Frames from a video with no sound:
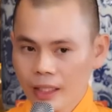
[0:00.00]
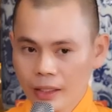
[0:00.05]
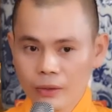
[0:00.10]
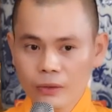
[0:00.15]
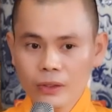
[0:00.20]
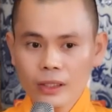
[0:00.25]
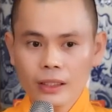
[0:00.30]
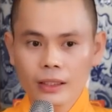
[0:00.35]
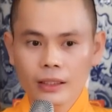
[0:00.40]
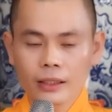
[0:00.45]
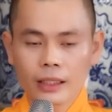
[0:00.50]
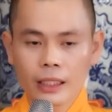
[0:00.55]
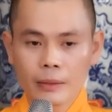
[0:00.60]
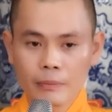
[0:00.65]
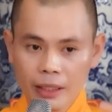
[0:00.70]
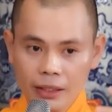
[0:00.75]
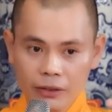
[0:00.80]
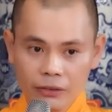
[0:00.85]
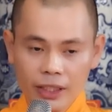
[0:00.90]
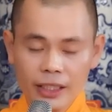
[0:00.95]
đúng không ạ, thì
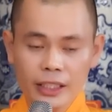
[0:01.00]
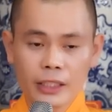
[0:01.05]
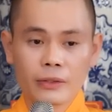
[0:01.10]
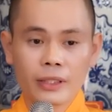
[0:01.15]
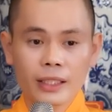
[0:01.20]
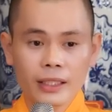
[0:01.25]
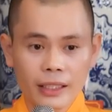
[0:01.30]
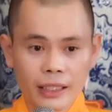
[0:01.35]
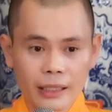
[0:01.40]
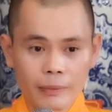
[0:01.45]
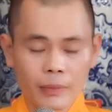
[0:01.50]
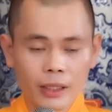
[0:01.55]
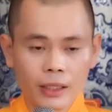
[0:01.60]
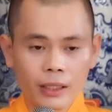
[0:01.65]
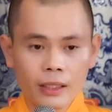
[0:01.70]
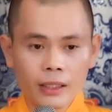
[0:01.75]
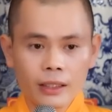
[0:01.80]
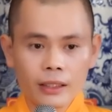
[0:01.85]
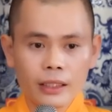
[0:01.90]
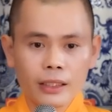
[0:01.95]
mình phải chịu trách nhiệm.
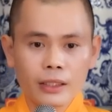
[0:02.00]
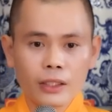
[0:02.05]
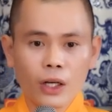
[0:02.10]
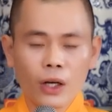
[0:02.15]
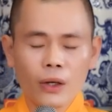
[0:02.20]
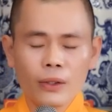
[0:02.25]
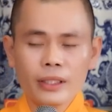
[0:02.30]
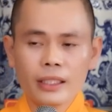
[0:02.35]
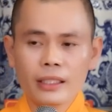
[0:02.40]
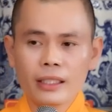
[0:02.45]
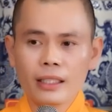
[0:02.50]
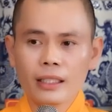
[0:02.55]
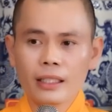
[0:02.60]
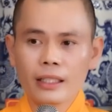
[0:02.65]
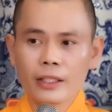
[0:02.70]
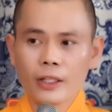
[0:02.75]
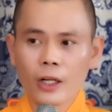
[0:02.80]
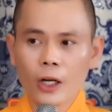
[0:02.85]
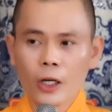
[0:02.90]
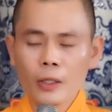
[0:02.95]
Nhưng có những
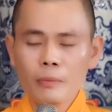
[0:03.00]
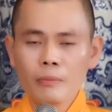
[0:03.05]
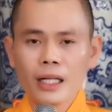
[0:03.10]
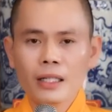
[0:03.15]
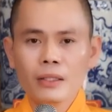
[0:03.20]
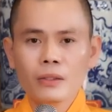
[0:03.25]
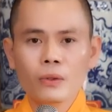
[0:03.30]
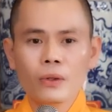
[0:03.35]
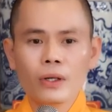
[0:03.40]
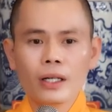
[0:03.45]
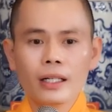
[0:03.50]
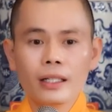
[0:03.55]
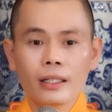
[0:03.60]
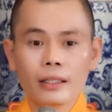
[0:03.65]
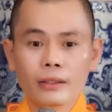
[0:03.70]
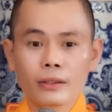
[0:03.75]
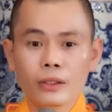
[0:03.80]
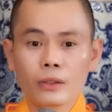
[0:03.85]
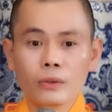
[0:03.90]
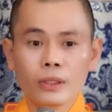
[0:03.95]
lời nói bâng
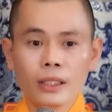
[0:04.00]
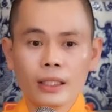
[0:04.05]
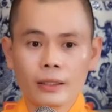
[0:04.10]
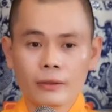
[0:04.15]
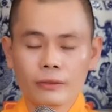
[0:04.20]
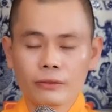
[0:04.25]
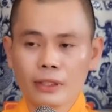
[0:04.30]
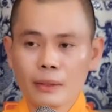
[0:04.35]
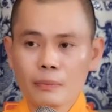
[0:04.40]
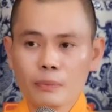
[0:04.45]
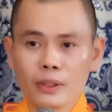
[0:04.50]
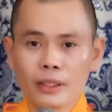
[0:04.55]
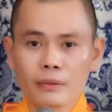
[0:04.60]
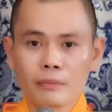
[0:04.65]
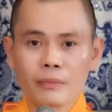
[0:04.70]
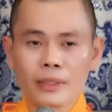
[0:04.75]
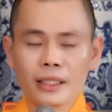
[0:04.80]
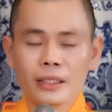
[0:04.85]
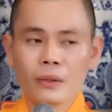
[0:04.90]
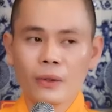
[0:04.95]
quơ, đúng không ạ, pháp
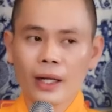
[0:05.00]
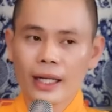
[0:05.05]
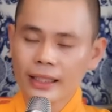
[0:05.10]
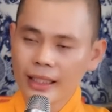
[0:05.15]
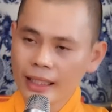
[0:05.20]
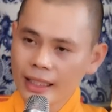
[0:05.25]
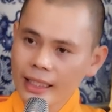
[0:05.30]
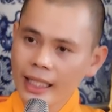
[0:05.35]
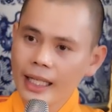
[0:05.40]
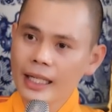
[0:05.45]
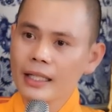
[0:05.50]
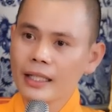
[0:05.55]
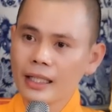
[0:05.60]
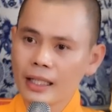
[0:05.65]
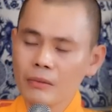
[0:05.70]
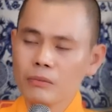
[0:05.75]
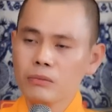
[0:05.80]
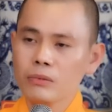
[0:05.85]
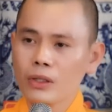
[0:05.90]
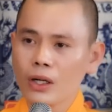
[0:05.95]
luật bên ngoài thế gian
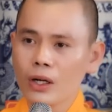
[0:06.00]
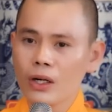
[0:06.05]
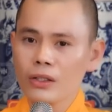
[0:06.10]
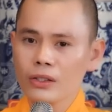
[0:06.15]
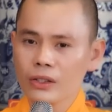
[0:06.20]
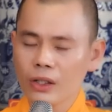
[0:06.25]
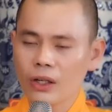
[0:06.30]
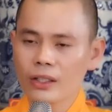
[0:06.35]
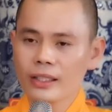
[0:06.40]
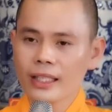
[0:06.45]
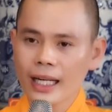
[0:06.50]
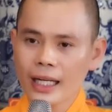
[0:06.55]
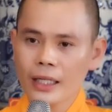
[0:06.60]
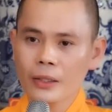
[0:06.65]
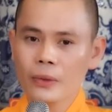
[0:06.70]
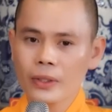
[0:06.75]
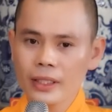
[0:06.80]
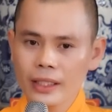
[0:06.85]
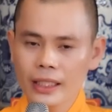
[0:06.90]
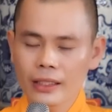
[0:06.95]
không có rõ
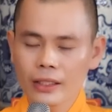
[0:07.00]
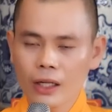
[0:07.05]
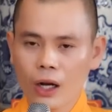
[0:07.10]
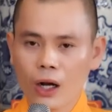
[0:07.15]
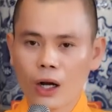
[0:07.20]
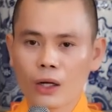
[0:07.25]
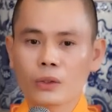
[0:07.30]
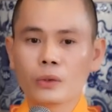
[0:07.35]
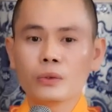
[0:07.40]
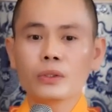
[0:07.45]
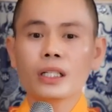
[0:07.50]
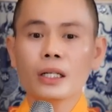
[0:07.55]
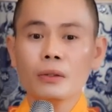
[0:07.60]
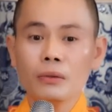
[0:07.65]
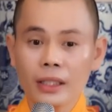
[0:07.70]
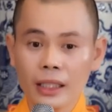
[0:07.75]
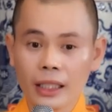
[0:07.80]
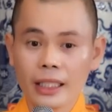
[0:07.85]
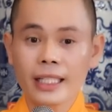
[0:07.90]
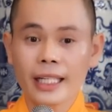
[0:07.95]
ràng quy định, họ cũng
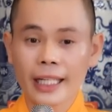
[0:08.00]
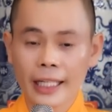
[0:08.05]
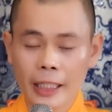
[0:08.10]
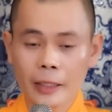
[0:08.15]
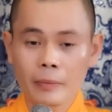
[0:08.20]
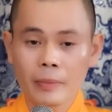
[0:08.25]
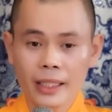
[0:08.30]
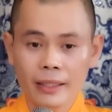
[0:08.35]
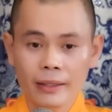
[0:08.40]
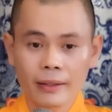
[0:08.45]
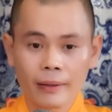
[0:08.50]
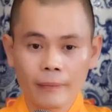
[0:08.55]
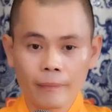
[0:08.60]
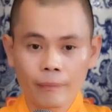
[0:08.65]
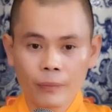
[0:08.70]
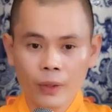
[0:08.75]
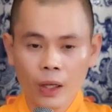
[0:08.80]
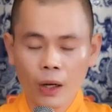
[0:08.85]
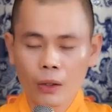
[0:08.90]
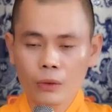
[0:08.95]
không khởi kiện mình,
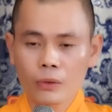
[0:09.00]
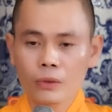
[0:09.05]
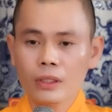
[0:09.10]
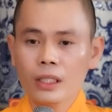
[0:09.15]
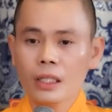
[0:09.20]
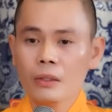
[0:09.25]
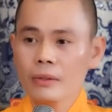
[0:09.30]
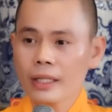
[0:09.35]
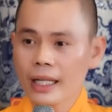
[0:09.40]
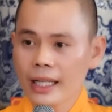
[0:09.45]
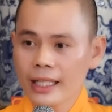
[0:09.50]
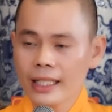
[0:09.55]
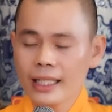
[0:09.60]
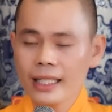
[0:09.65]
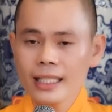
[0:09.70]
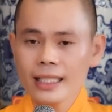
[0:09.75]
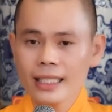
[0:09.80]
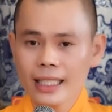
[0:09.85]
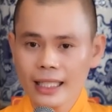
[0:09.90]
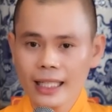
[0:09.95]
họ cũng không để
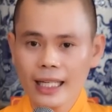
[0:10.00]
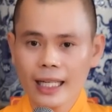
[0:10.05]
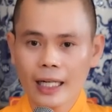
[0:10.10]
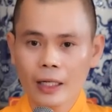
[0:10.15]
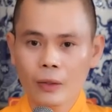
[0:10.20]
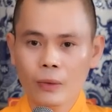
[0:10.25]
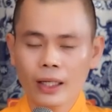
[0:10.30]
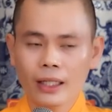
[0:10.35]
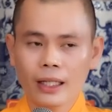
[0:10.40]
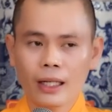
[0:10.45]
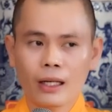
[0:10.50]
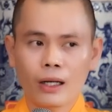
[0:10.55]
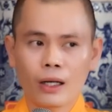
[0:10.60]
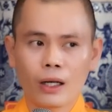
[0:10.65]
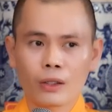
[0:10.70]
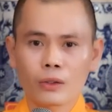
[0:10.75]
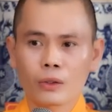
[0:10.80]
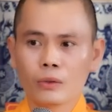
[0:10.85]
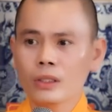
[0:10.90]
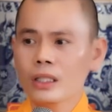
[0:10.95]
ý chẳng hạn, hoặc là
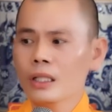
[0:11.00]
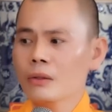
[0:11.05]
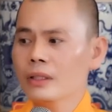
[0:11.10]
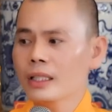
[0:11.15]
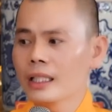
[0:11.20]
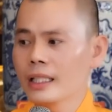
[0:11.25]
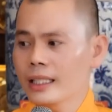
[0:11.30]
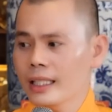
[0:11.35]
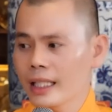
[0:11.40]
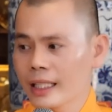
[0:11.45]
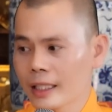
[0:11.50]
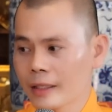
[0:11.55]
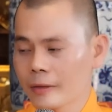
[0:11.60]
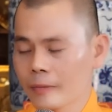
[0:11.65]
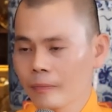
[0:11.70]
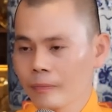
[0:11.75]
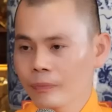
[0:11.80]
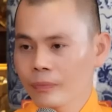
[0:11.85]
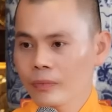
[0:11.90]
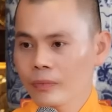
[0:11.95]
họ cũng không khởi kiện.
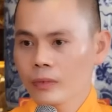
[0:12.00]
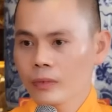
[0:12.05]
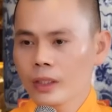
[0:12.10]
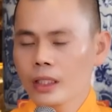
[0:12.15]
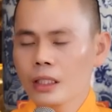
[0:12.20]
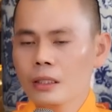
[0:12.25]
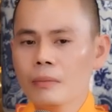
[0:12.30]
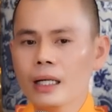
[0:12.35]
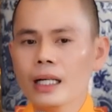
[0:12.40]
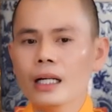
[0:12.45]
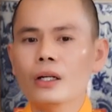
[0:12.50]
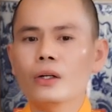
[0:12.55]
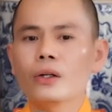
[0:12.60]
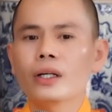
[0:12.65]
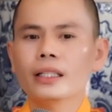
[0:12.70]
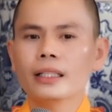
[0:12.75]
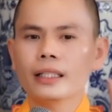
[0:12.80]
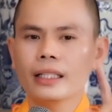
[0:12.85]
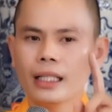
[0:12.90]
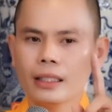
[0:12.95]
Nhưng mà
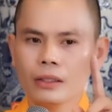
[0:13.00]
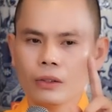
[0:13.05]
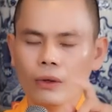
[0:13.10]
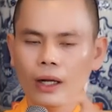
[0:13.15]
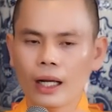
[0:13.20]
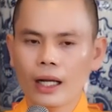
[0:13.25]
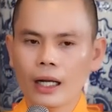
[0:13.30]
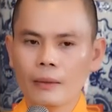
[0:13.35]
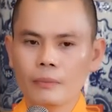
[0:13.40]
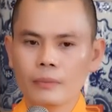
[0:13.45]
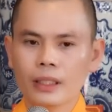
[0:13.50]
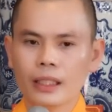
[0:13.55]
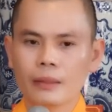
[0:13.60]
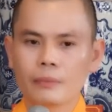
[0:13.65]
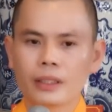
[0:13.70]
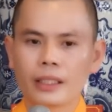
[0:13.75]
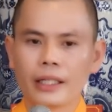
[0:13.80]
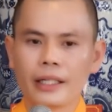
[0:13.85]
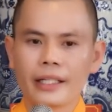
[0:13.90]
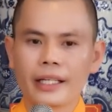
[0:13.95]
luật nhân quả âm
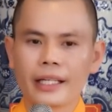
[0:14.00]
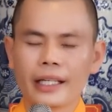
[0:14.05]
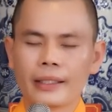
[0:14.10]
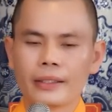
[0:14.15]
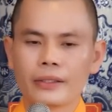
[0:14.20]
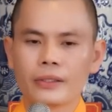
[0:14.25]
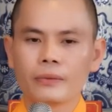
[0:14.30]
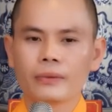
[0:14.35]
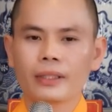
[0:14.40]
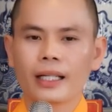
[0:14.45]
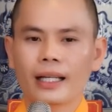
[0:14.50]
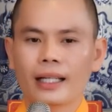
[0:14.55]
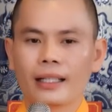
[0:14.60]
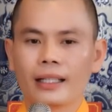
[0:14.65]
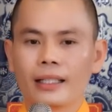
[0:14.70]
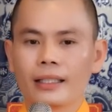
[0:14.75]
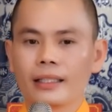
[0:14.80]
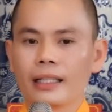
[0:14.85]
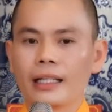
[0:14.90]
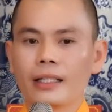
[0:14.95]
thầm khởi kiện chúng ta.
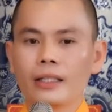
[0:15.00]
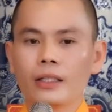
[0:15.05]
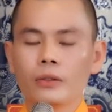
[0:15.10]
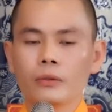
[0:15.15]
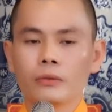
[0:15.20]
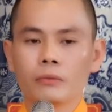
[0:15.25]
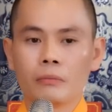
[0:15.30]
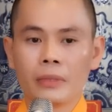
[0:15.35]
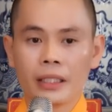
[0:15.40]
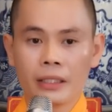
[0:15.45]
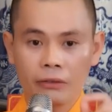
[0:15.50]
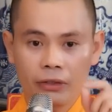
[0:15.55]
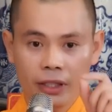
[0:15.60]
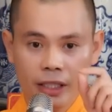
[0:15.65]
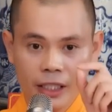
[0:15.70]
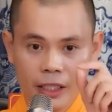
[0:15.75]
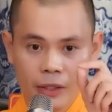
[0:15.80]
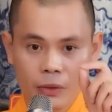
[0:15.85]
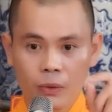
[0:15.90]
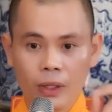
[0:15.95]
Đến lúc mình
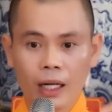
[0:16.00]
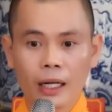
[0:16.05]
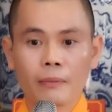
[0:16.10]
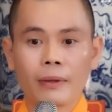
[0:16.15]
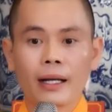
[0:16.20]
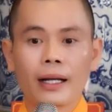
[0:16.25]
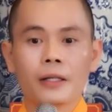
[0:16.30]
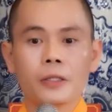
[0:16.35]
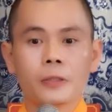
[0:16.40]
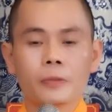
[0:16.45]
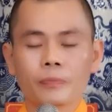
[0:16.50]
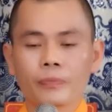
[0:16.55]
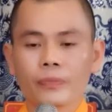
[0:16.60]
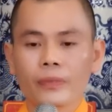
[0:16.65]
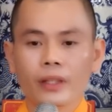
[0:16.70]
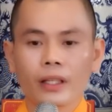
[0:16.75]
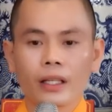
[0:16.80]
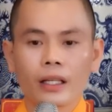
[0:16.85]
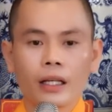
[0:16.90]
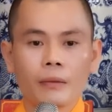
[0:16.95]
phải chịu quả báo.
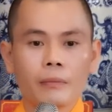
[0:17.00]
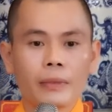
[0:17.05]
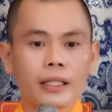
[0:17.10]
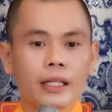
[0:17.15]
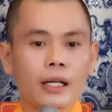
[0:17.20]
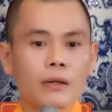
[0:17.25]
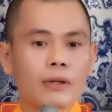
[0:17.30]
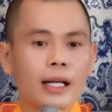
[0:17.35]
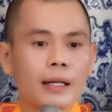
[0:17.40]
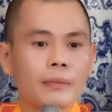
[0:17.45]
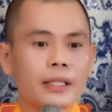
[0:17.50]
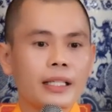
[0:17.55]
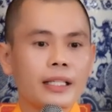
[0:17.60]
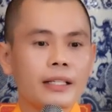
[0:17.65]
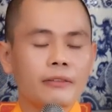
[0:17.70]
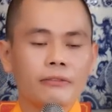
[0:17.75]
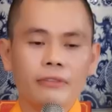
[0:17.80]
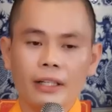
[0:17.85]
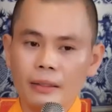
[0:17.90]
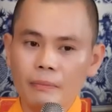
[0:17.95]
Mình không làm
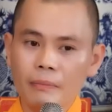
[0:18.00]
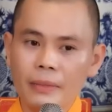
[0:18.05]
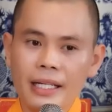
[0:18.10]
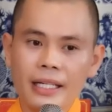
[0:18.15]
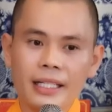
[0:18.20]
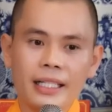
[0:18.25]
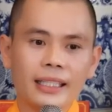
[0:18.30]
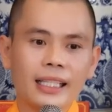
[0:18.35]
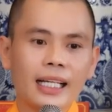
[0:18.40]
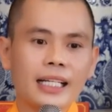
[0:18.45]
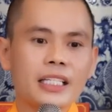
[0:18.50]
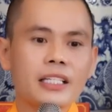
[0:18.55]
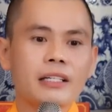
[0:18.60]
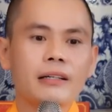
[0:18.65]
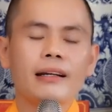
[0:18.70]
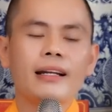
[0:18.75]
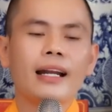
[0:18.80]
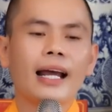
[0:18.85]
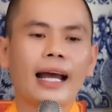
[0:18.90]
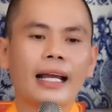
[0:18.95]
gì vẫn bị người ta
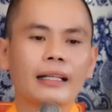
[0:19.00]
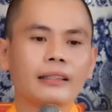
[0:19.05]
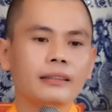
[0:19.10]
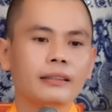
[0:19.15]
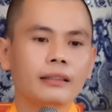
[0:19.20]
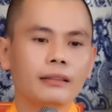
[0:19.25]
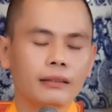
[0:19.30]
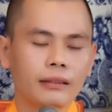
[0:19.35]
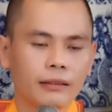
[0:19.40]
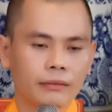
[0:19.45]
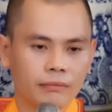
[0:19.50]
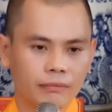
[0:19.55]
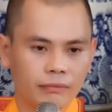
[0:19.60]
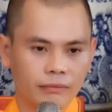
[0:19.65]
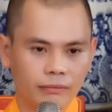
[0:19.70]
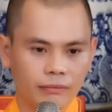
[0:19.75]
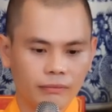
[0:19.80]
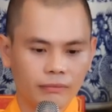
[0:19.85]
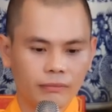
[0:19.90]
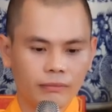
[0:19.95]
chửi lại như thường.
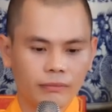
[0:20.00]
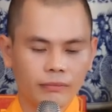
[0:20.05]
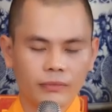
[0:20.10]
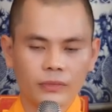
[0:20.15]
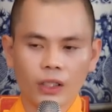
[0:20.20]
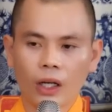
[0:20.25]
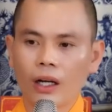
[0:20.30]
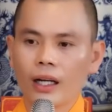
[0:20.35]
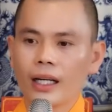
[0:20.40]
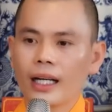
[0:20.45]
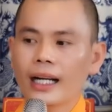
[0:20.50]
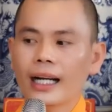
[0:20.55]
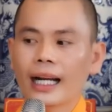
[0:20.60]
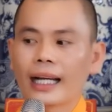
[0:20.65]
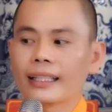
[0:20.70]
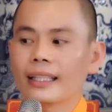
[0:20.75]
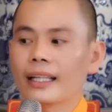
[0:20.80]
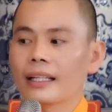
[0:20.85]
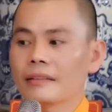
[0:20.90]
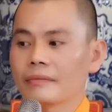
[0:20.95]
Đó là
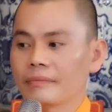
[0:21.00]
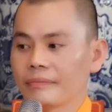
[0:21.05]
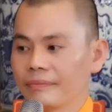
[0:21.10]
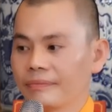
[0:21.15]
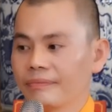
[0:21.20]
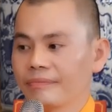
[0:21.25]
Khải Thành.